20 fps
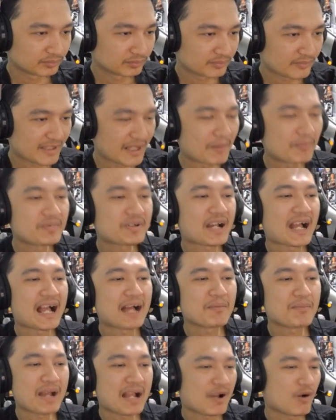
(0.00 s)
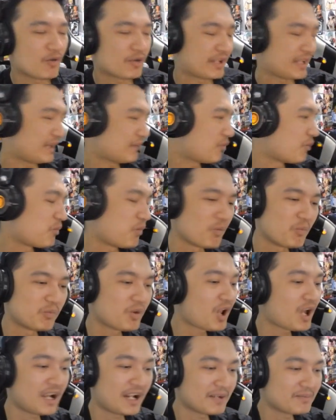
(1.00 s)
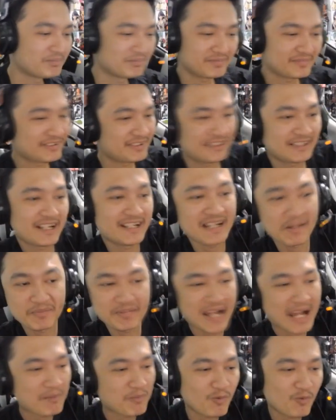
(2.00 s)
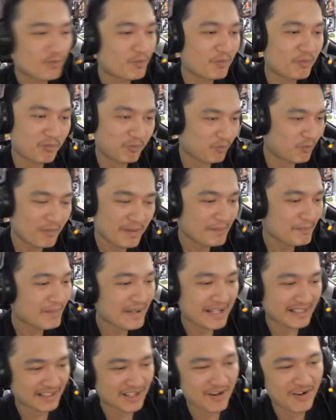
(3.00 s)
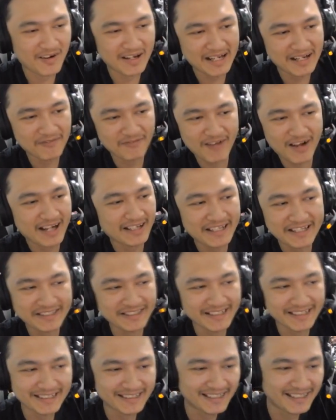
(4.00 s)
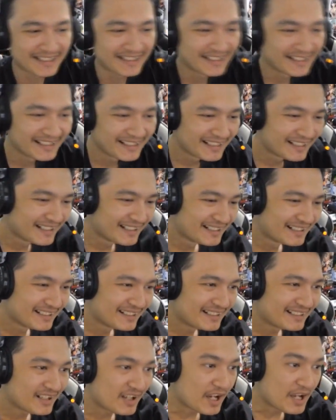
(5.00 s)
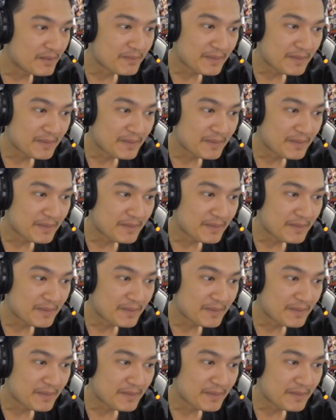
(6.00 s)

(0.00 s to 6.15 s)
ย้ำช้ามาโอเค ผมผมรอดแล้ว เจอย้ำช้าปุ๊บไม่เปิดต่อแล้วฟักดิชิตเฮ้ยมั